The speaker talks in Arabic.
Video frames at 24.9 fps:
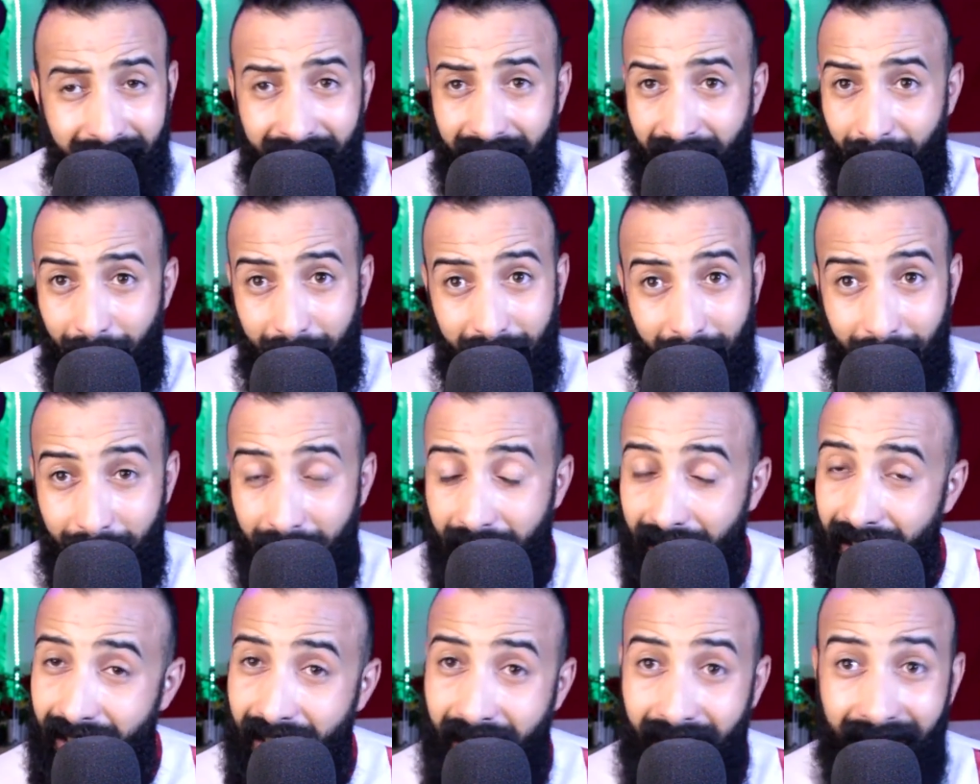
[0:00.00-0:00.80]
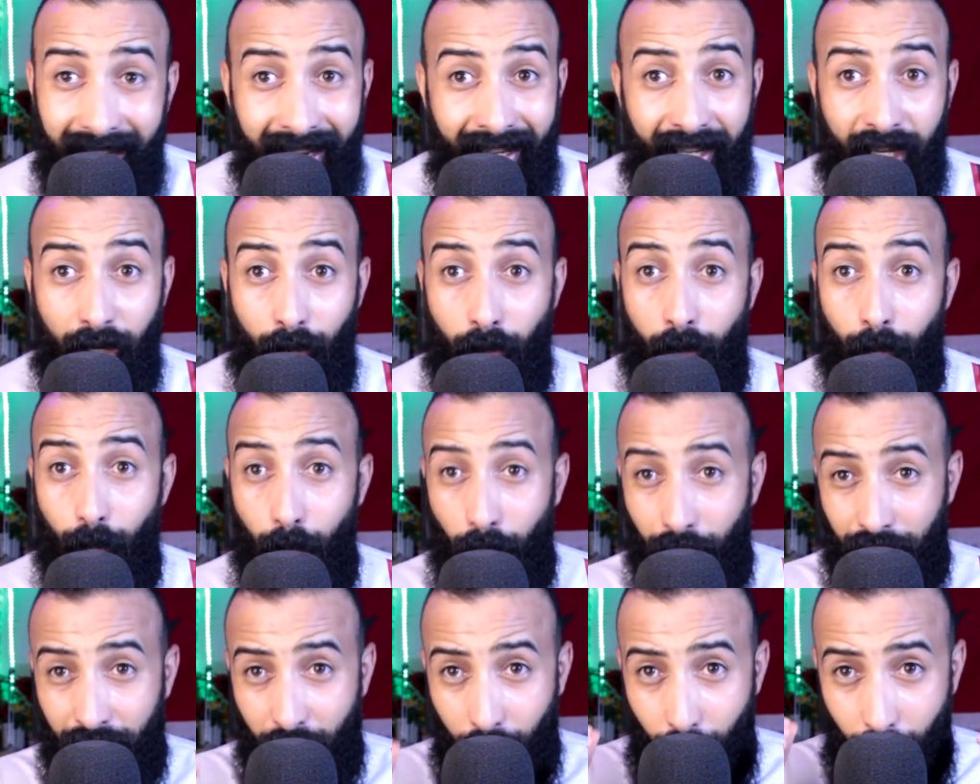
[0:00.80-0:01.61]
كا 500 كا لانه هو
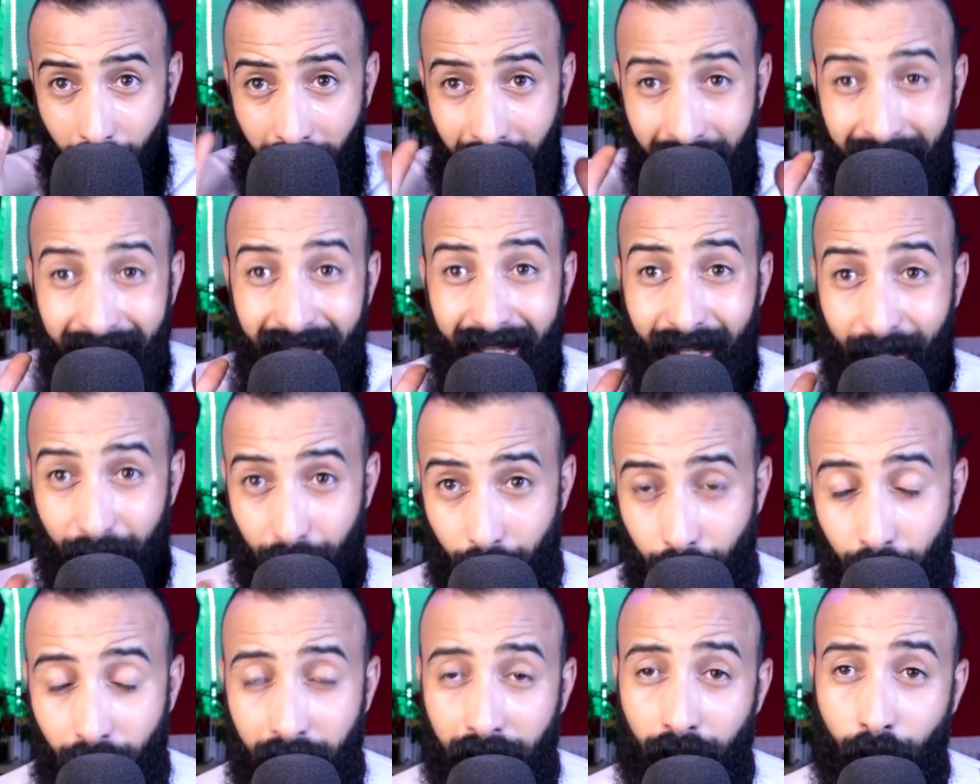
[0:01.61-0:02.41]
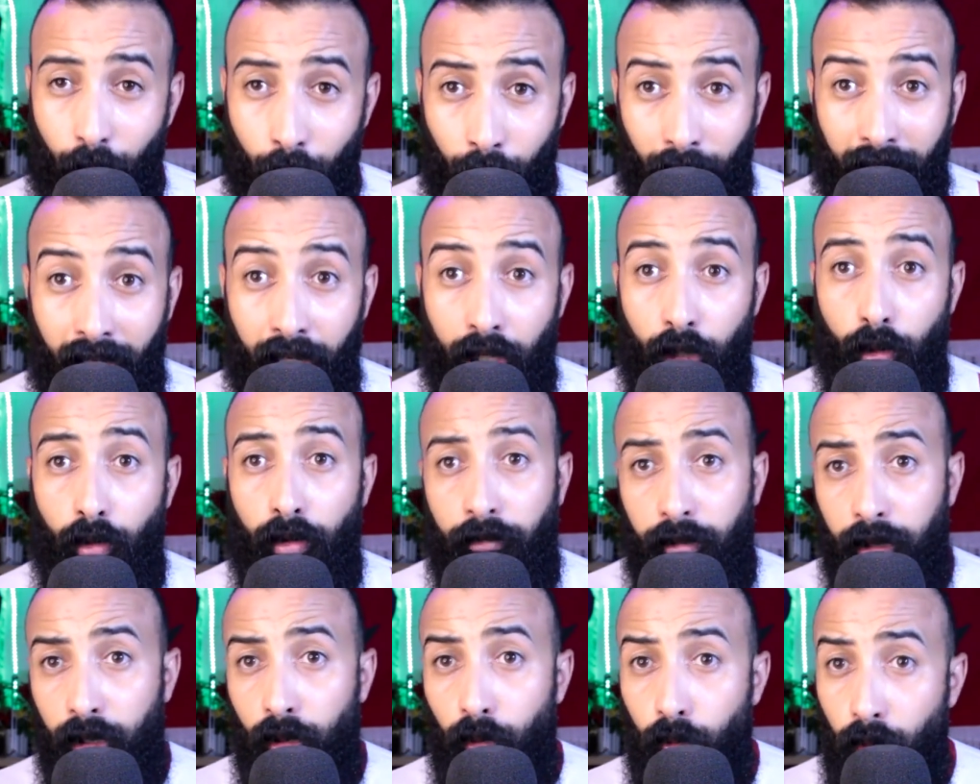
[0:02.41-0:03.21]
محتوى زوين ونقي
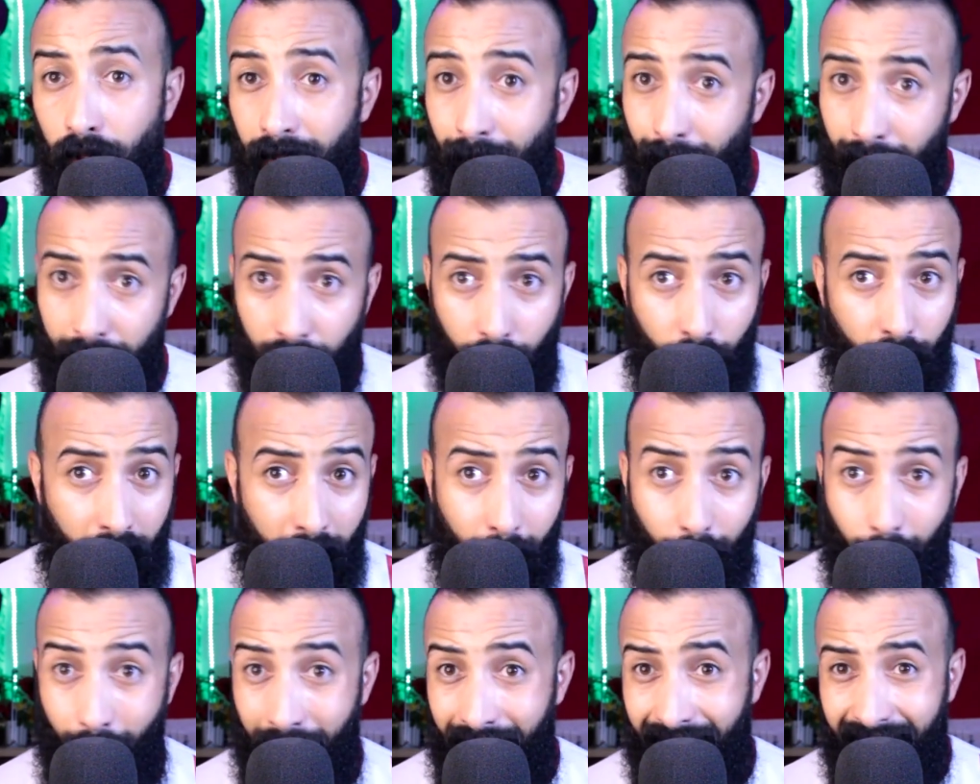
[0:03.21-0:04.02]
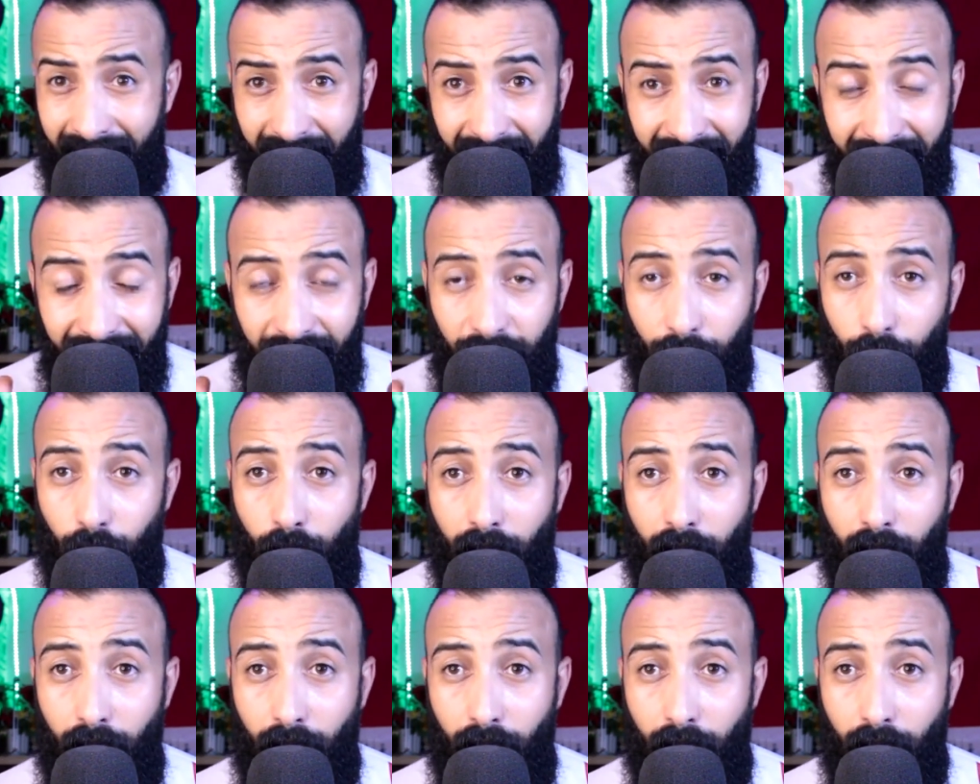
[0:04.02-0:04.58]
والفيديوهات مصورين بواحد الكاليتي